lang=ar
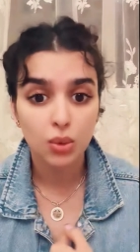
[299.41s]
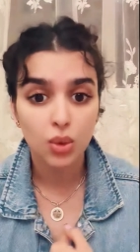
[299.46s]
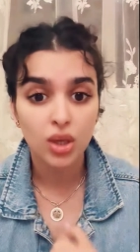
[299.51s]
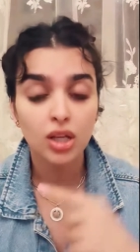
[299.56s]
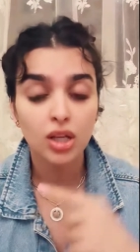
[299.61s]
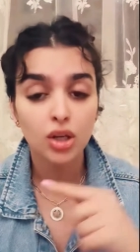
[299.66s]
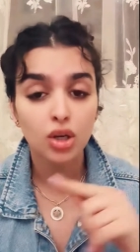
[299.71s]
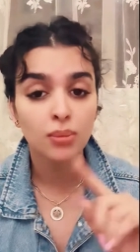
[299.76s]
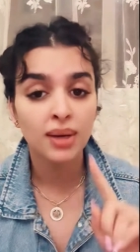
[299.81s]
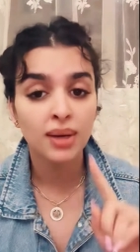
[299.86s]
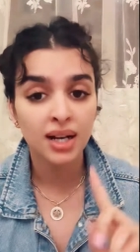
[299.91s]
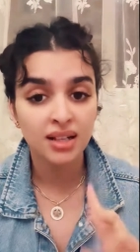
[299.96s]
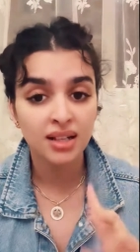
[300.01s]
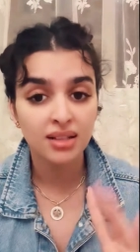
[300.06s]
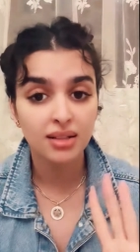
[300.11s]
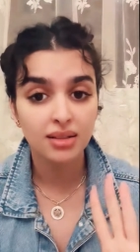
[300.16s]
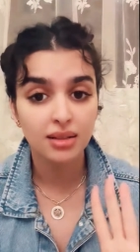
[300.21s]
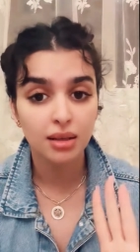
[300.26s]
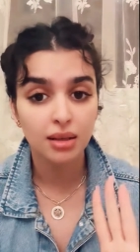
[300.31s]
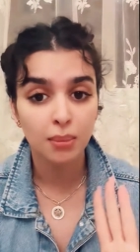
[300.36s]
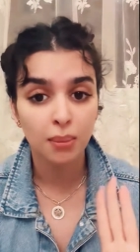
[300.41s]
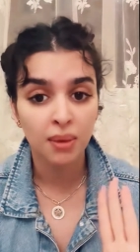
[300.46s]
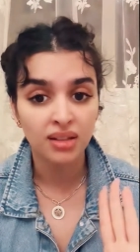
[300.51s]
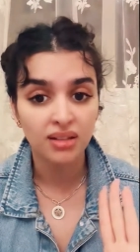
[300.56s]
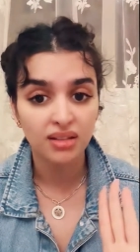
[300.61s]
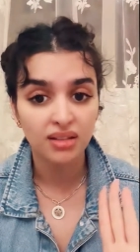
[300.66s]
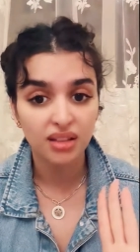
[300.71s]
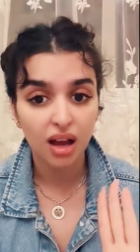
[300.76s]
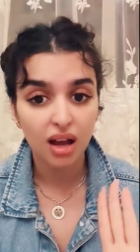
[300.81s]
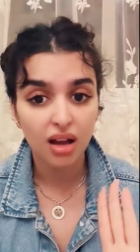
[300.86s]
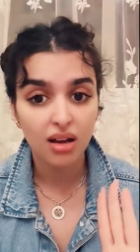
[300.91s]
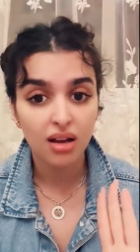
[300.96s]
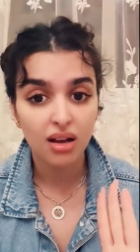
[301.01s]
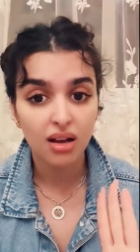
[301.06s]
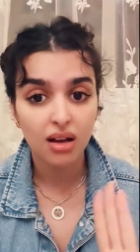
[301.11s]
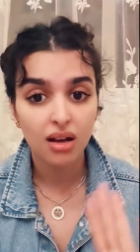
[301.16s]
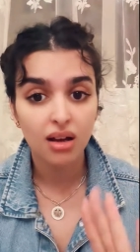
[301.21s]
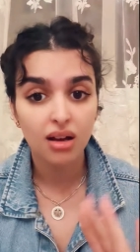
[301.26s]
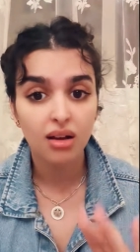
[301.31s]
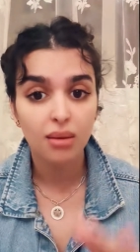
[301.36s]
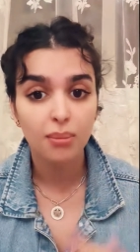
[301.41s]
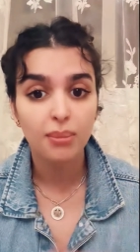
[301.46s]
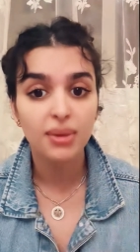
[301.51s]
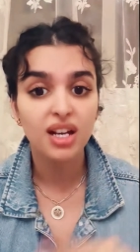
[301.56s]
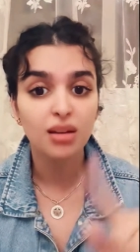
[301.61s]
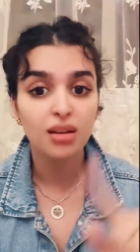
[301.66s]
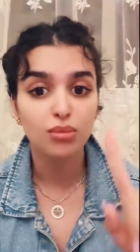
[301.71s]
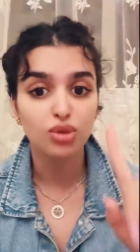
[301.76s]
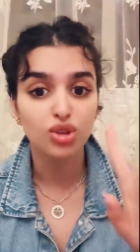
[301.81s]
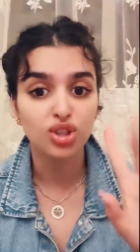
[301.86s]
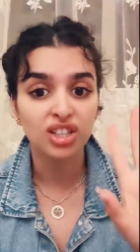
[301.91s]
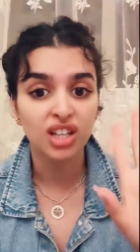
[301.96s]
سويت لكم رقصة البطة من